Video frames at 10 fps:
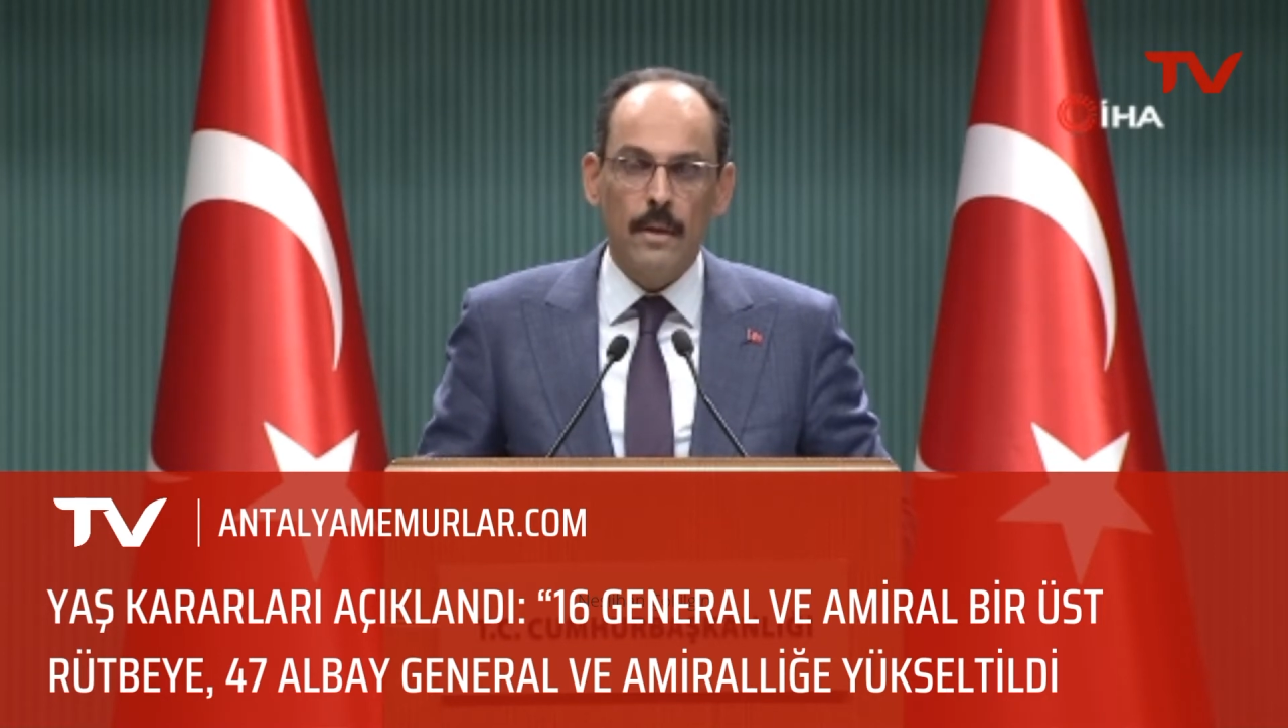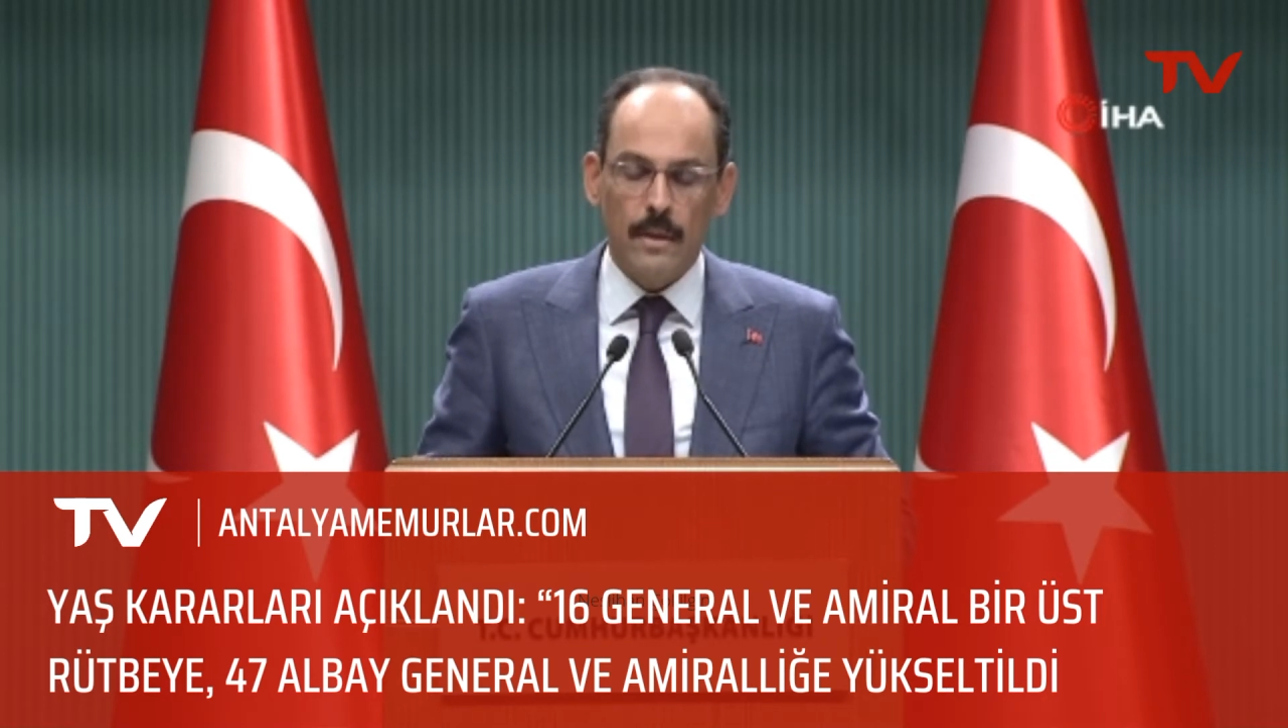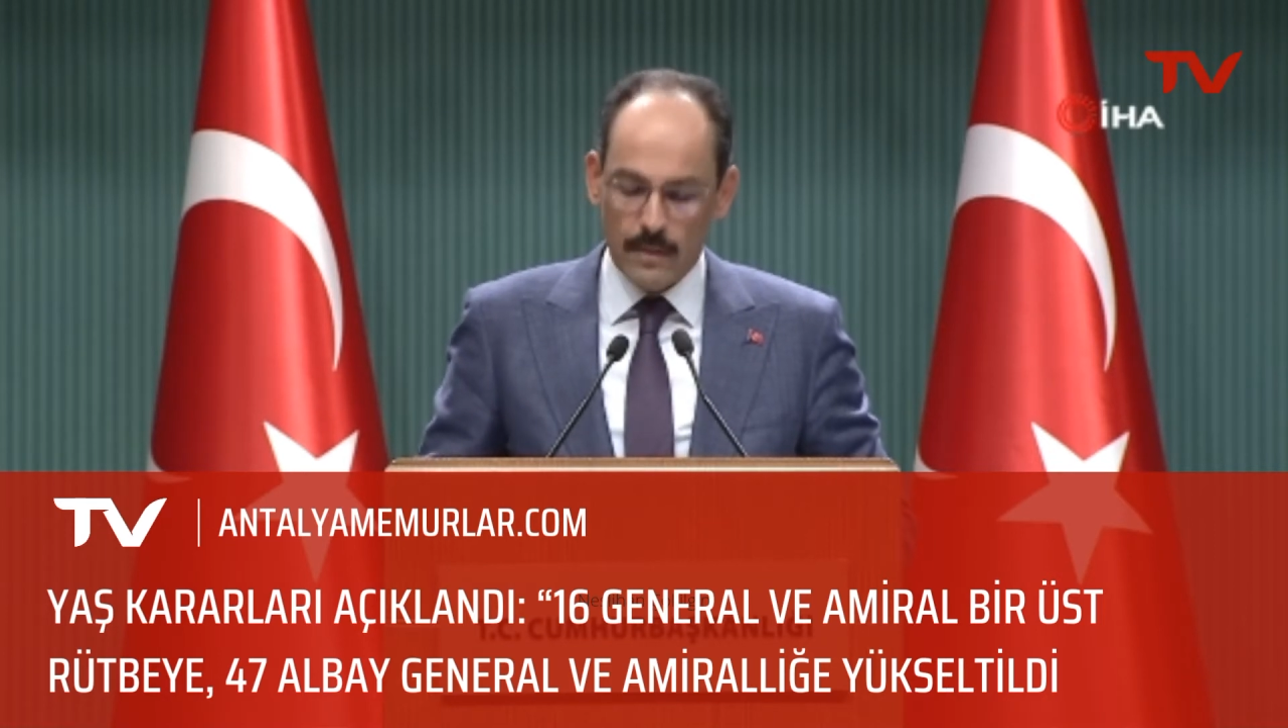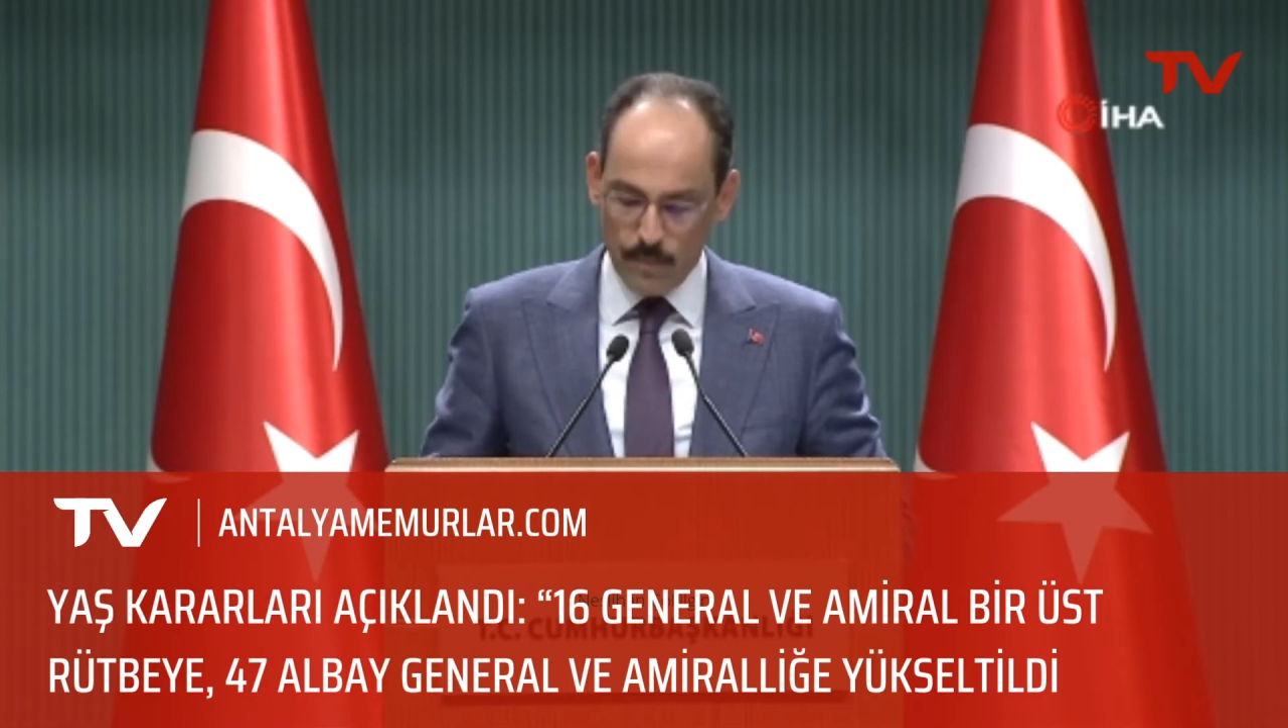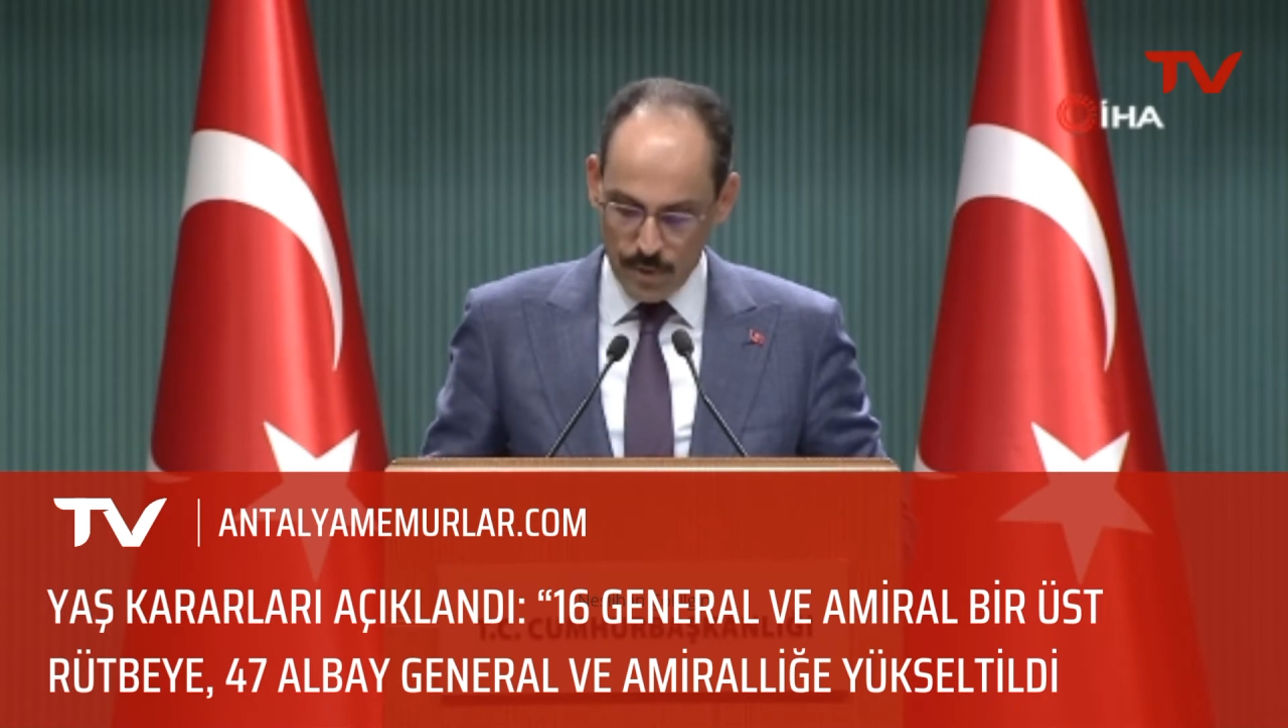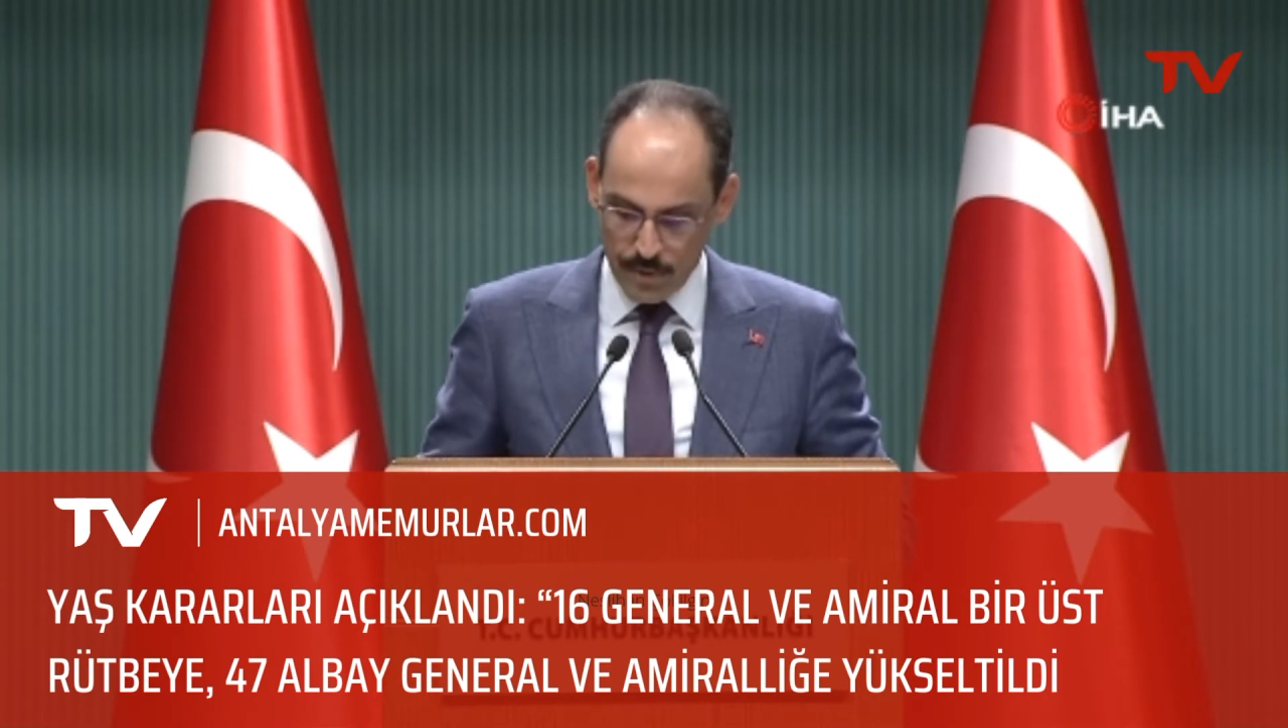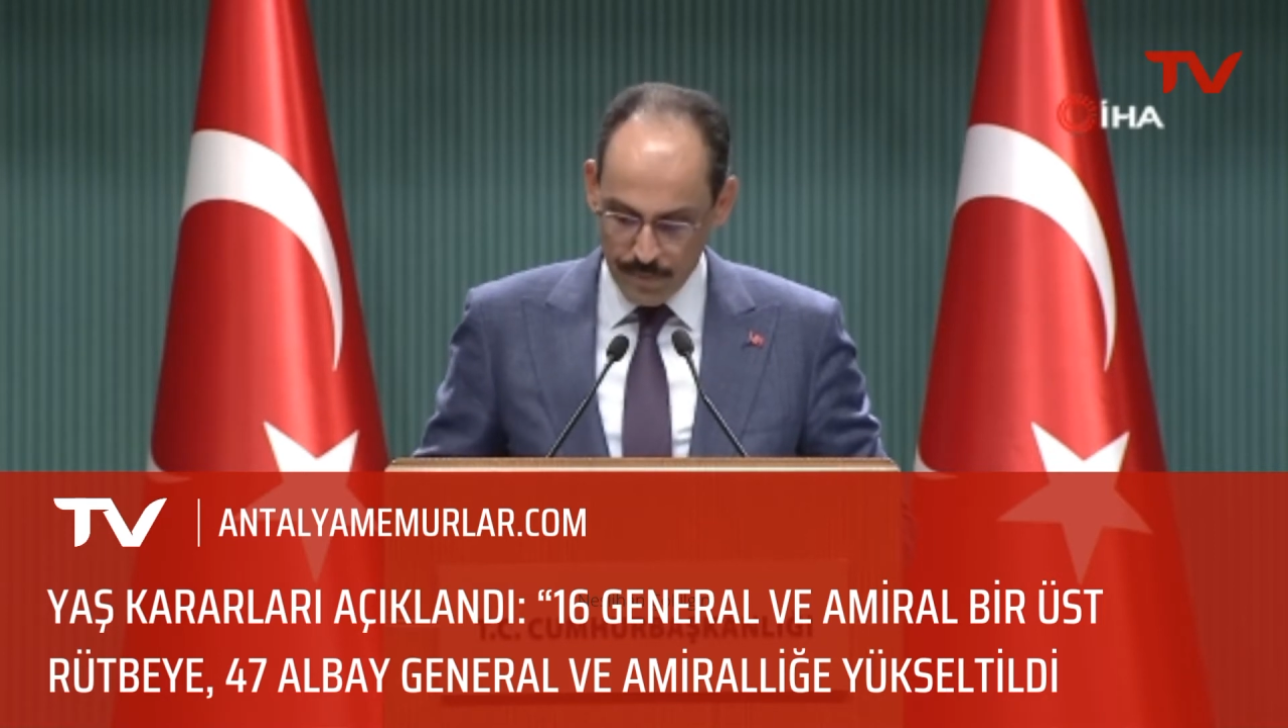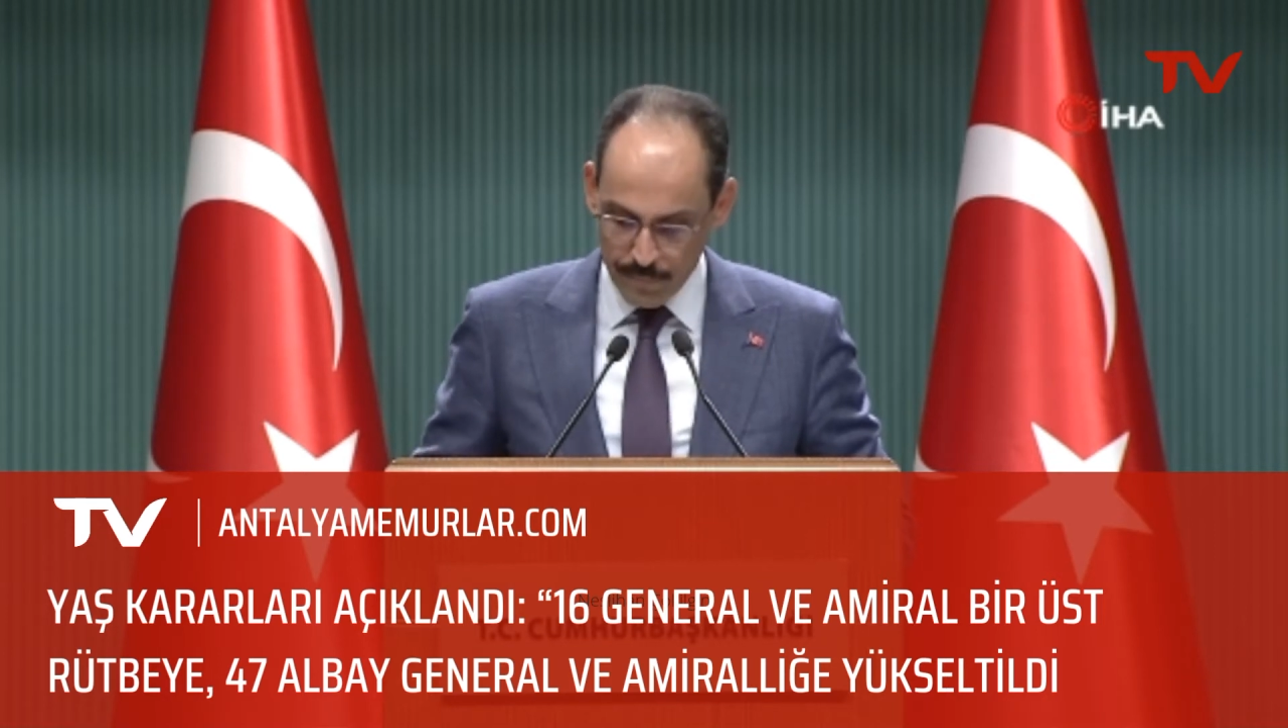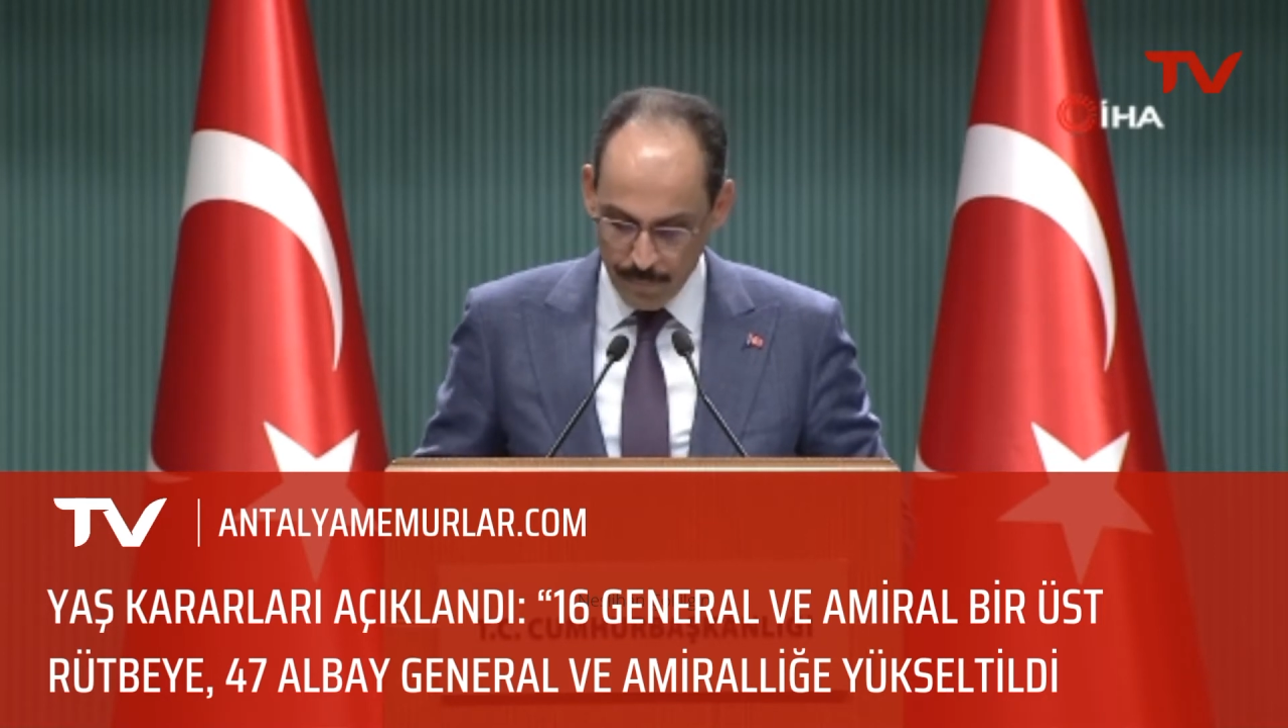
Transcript: bağlanmıştır.